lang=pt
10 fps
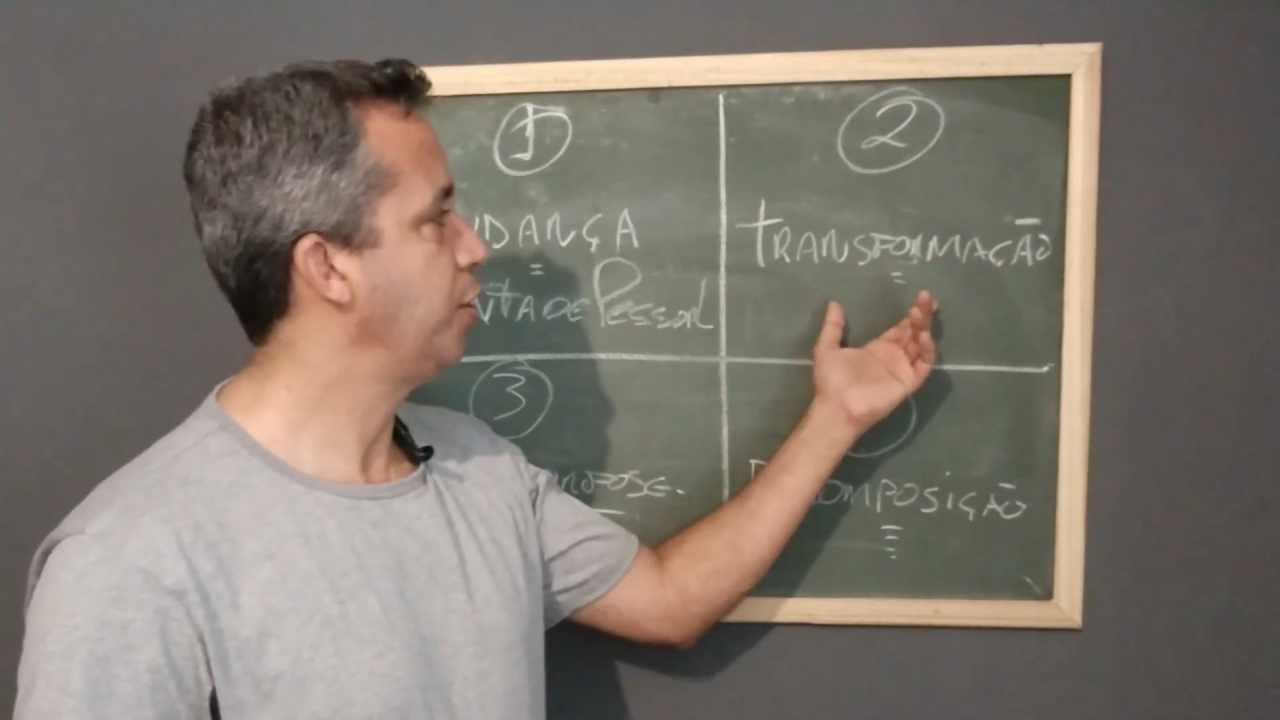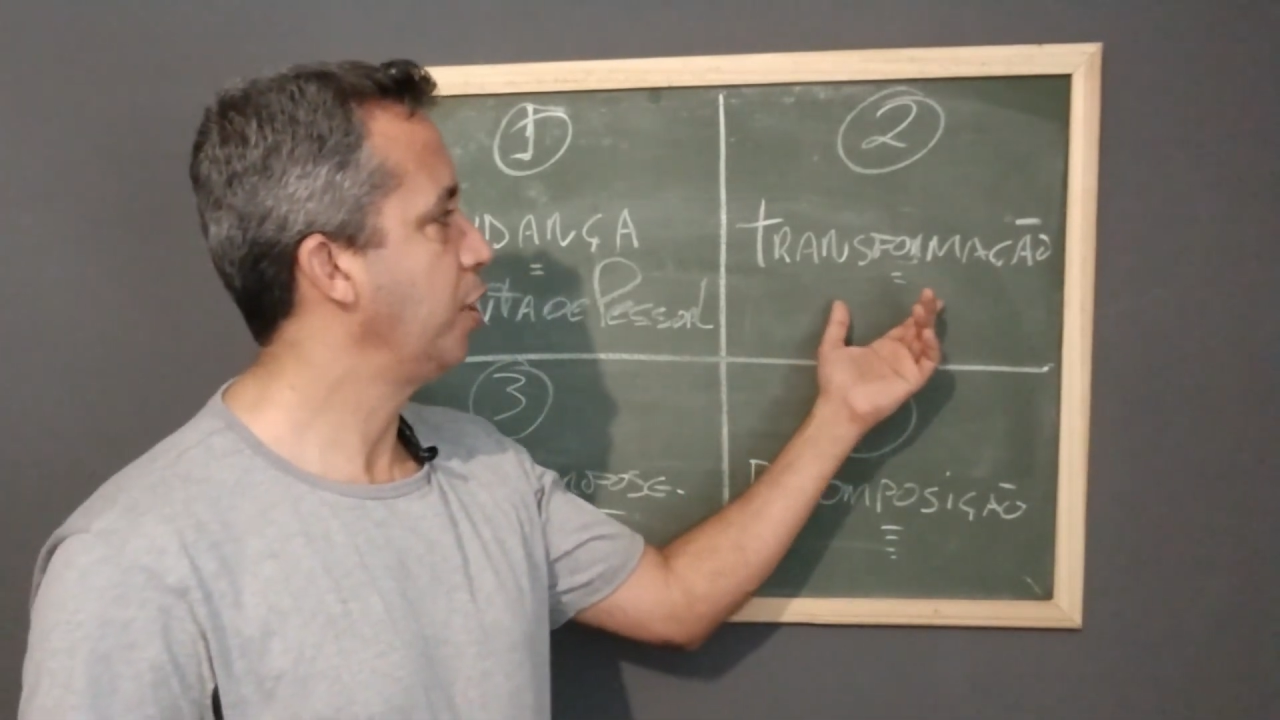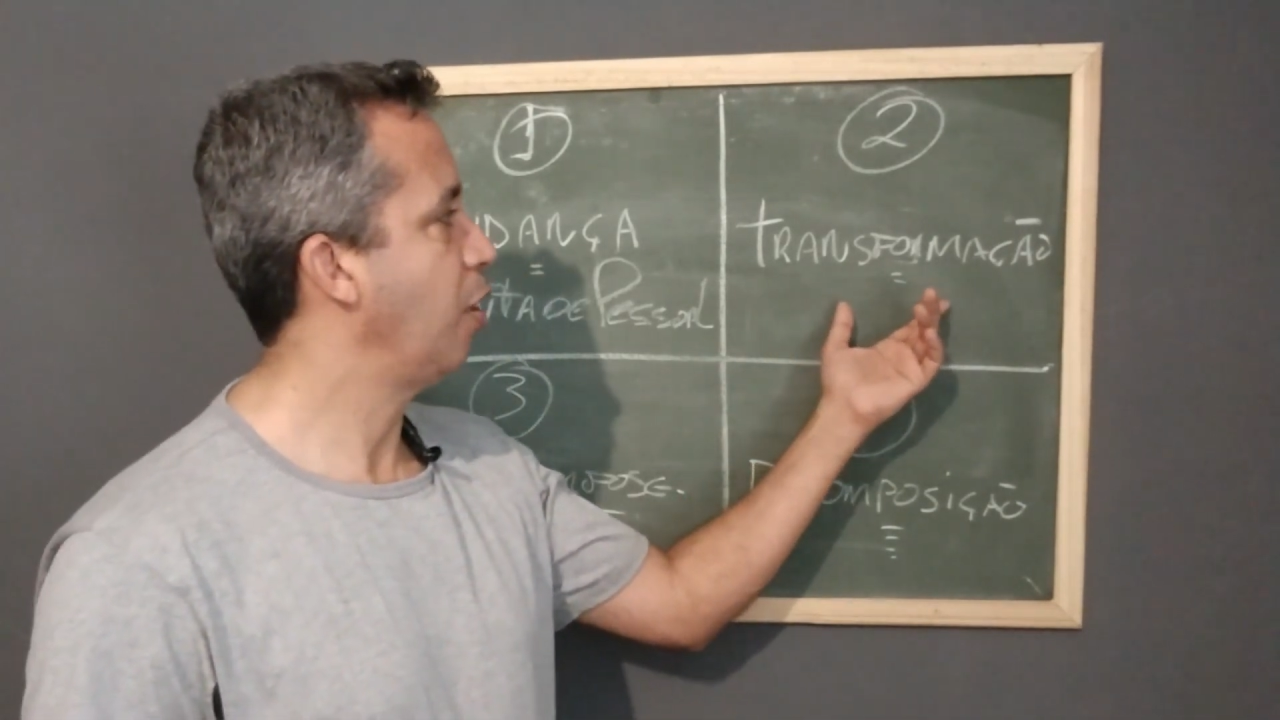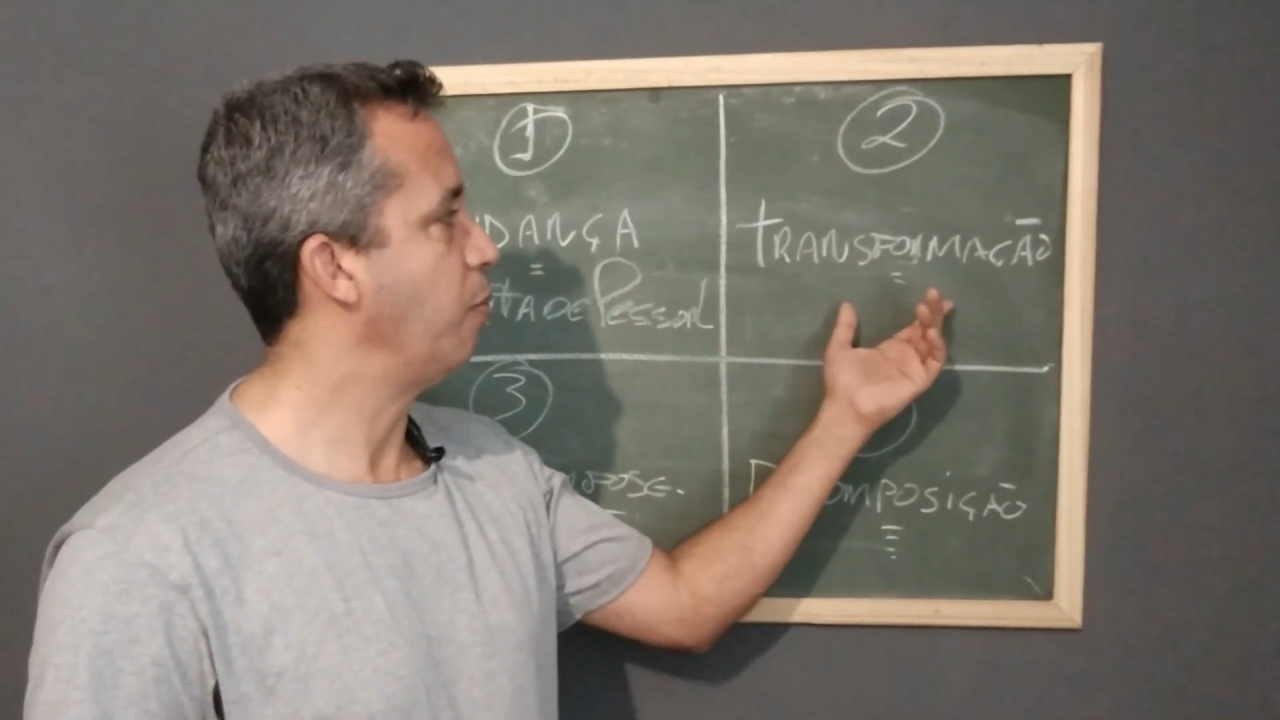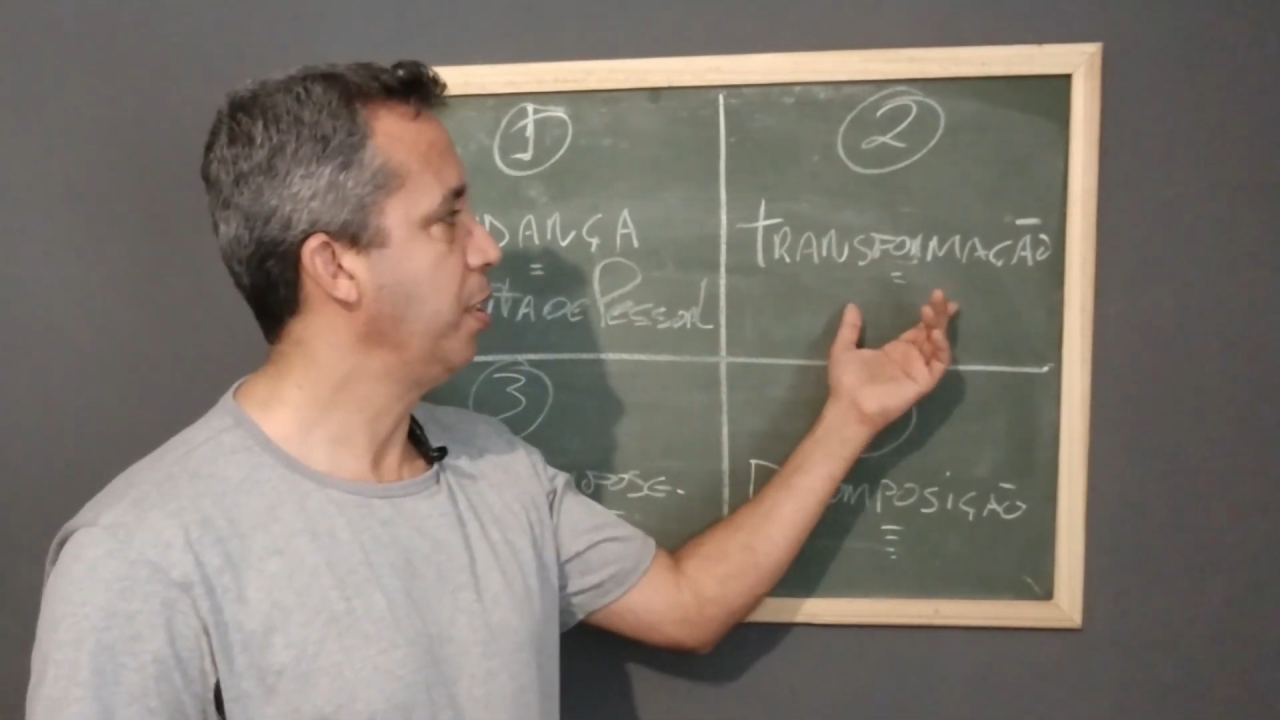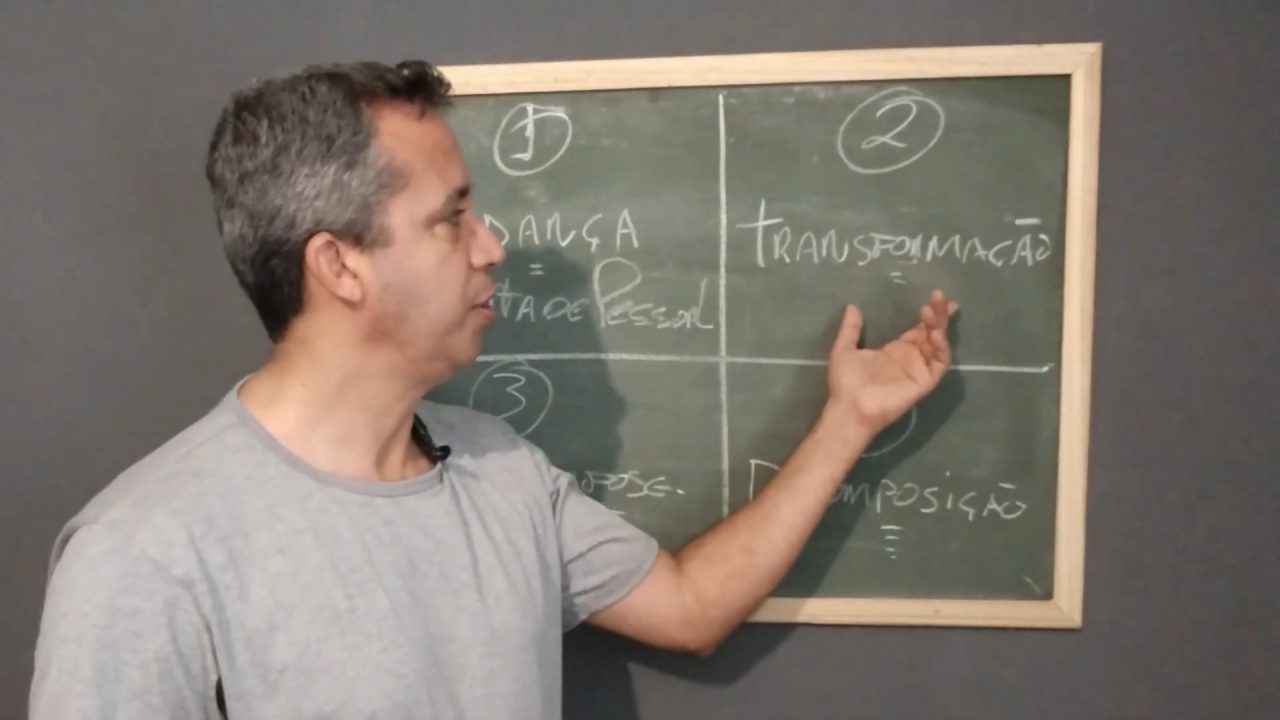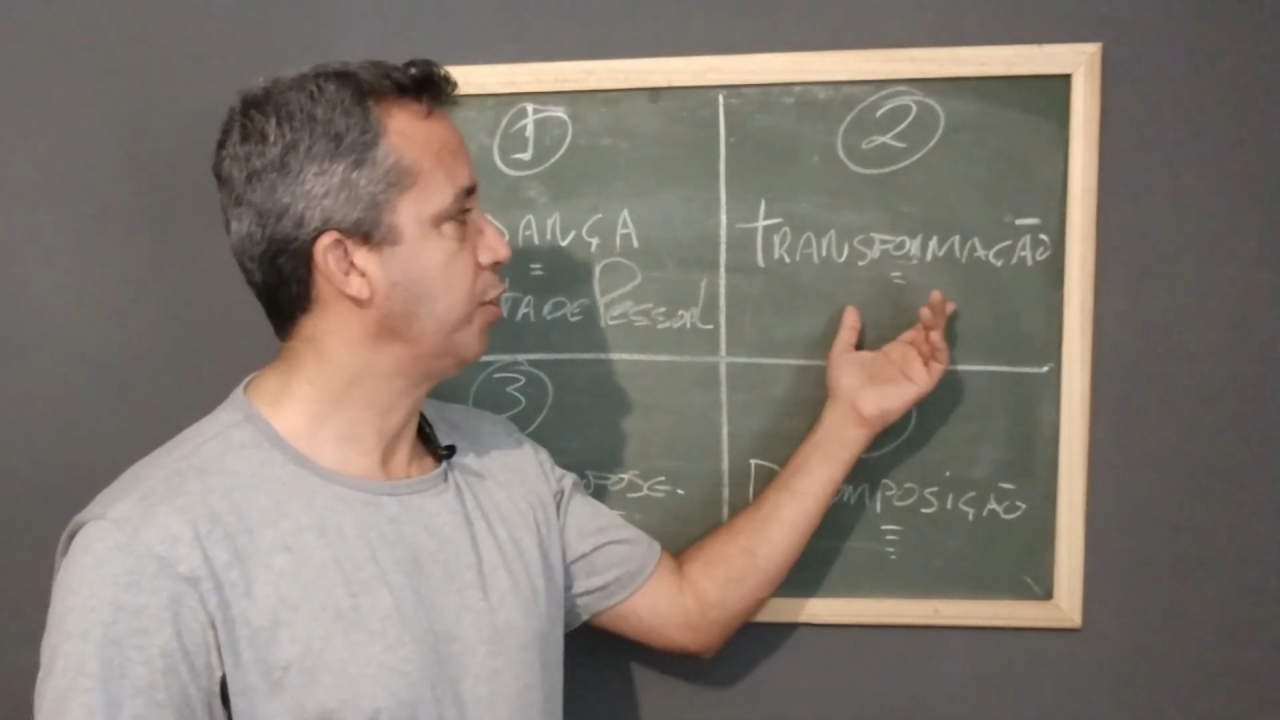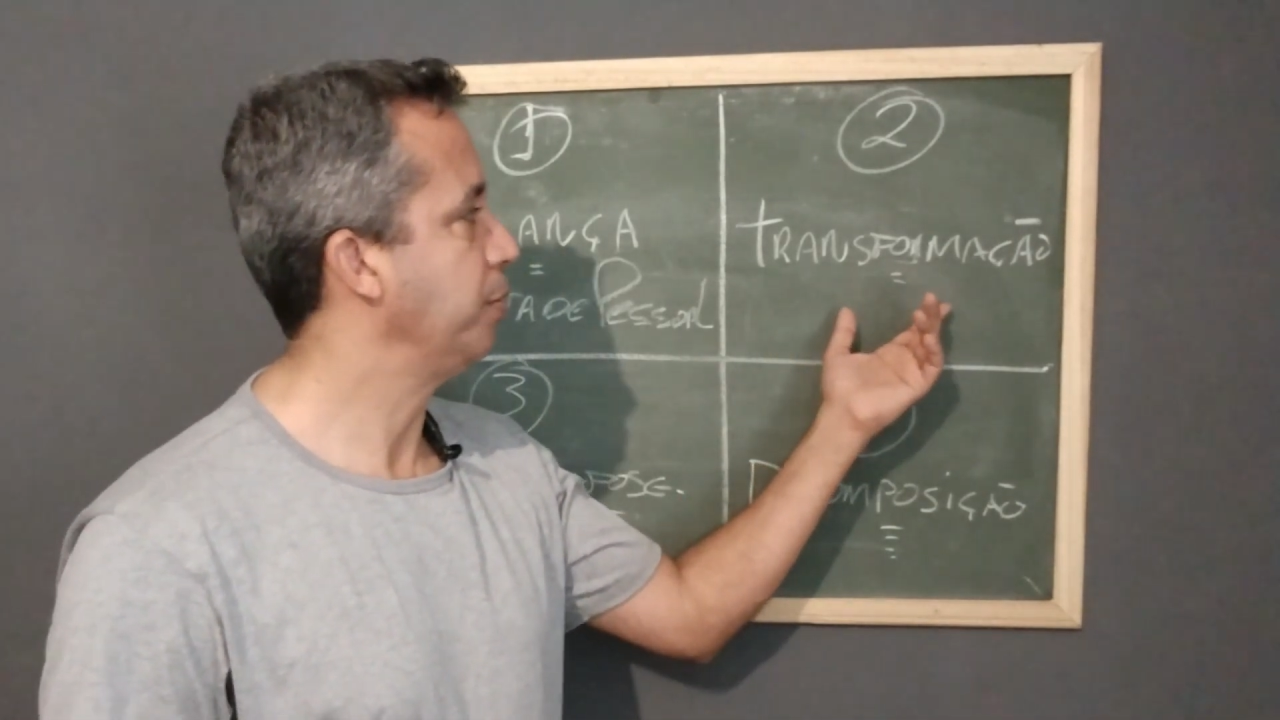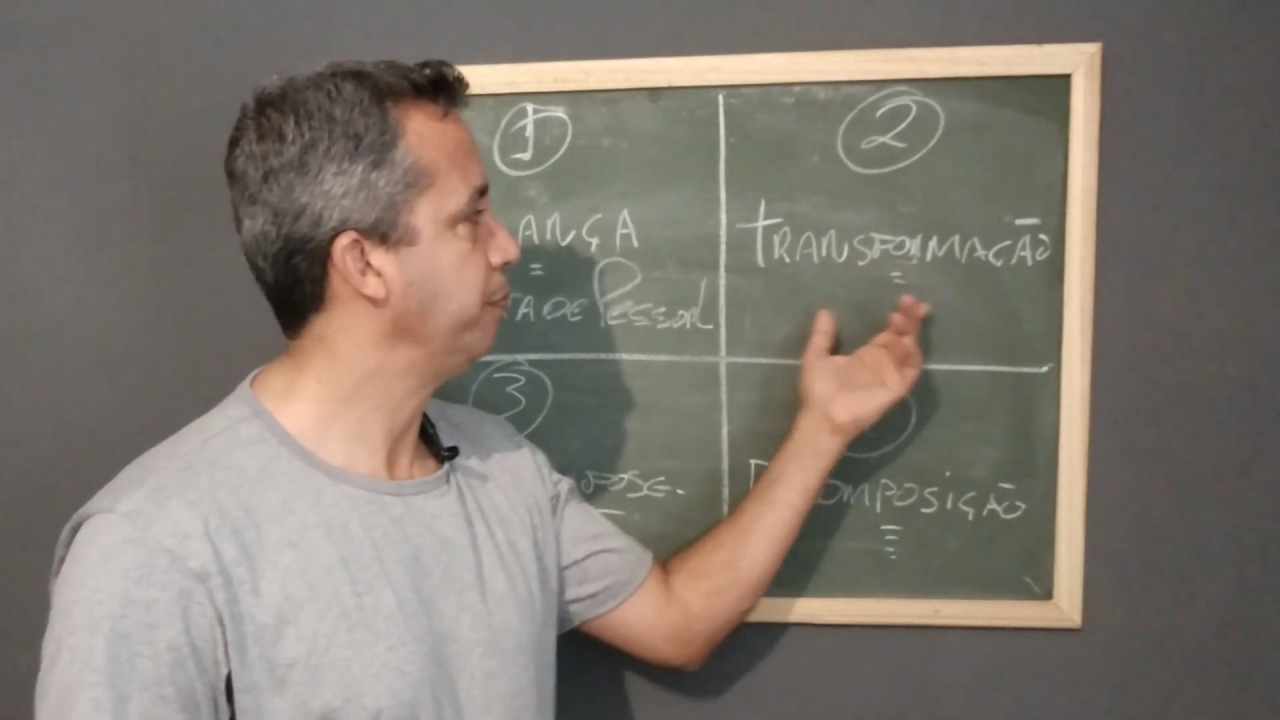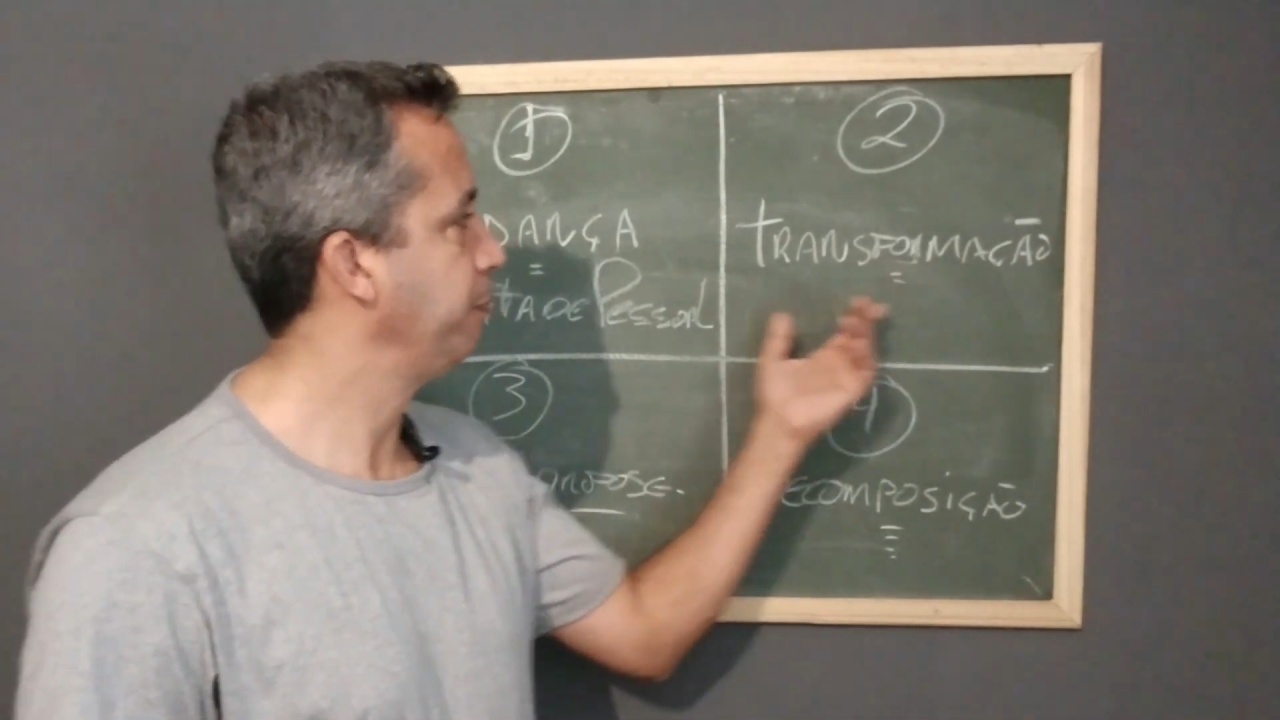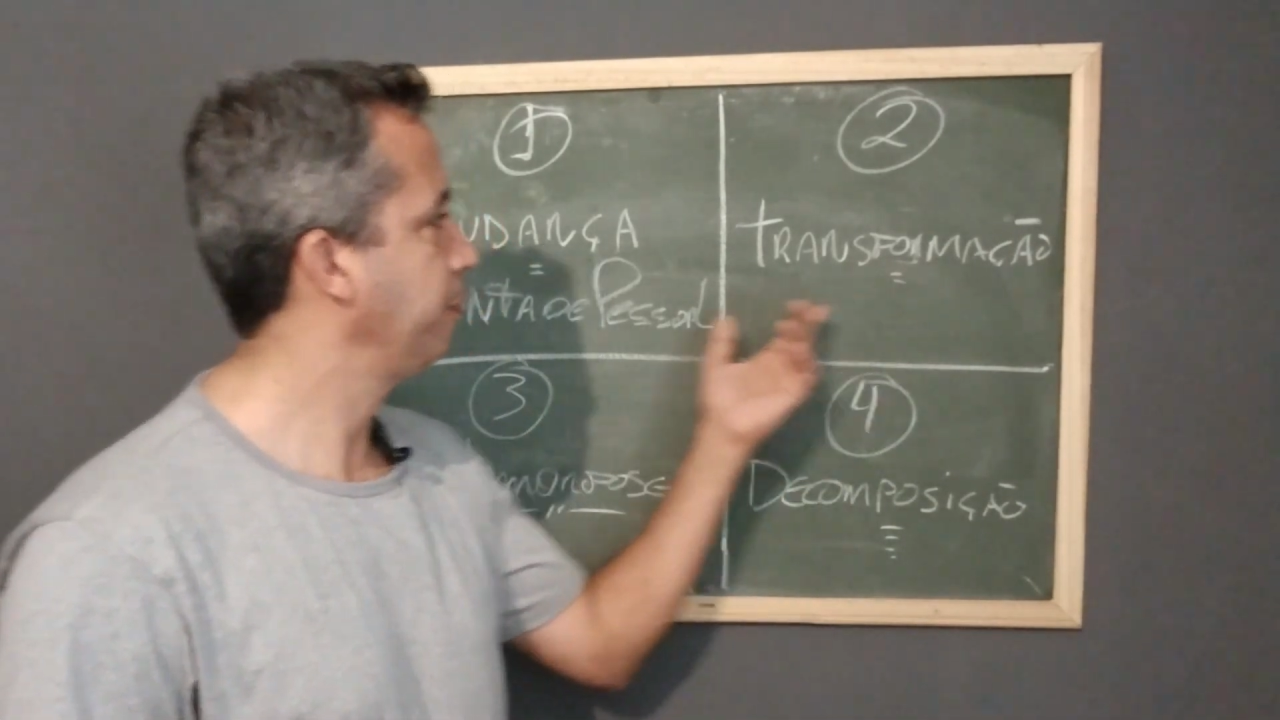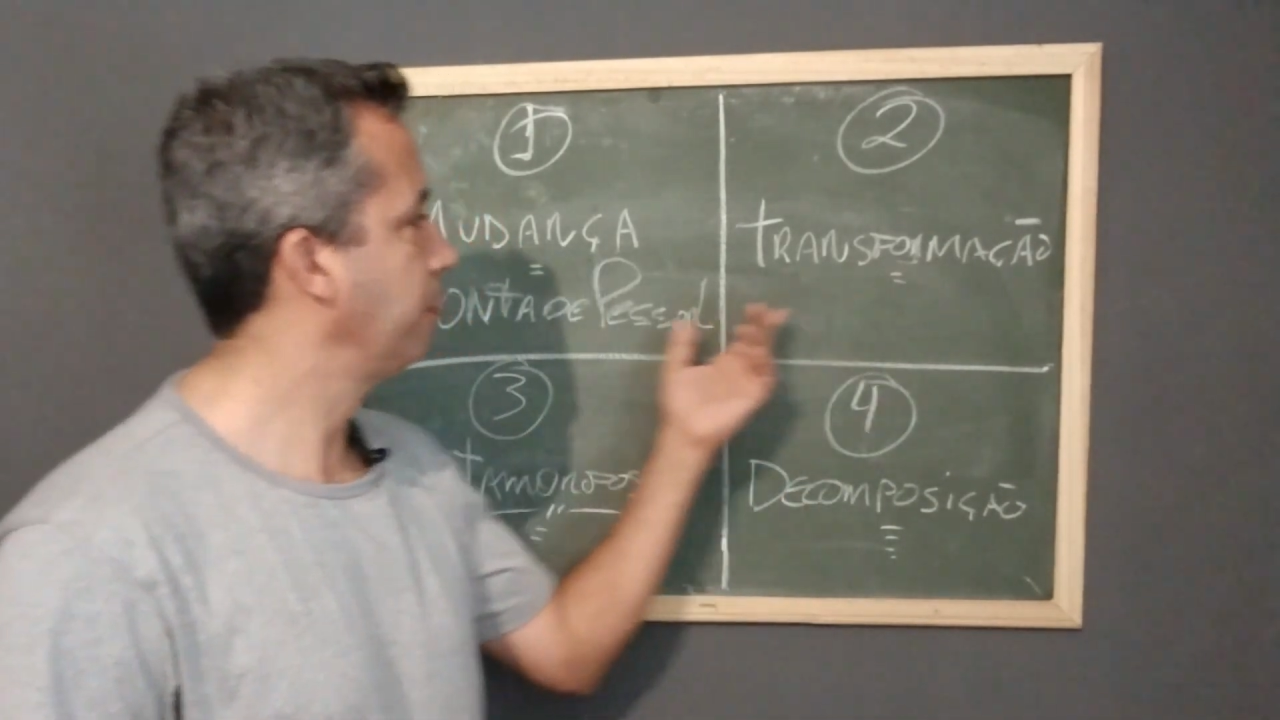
geralmente